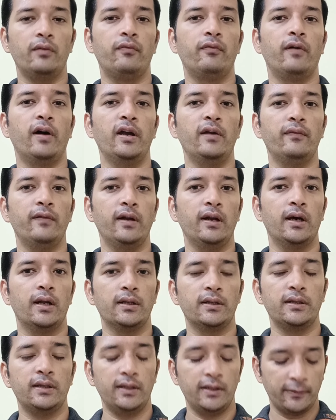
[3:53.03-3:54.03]
अफवाहें
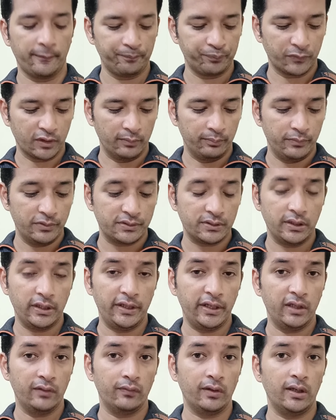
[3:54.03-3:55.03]
फैला रहे थे
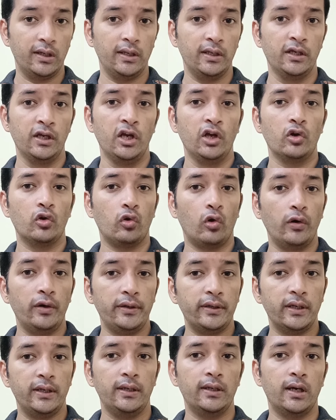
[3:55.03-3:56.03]
मिसलीडिंग वाले
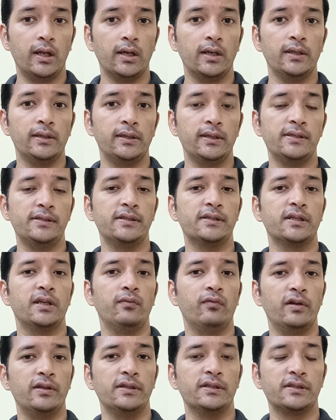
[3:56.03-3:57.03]
कंटेंट डाल रहे थे
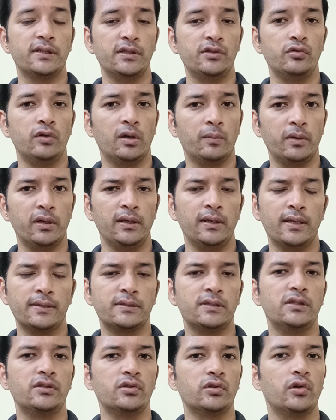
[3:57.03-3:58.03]
जिसकी वजह से जो है हमारी
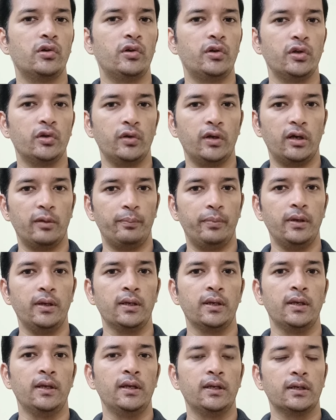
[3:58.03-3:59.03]
नेशनल सिक्योरिटी को यहाँ
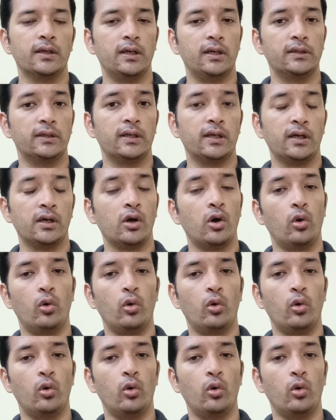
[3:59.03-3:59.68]
पे खतरा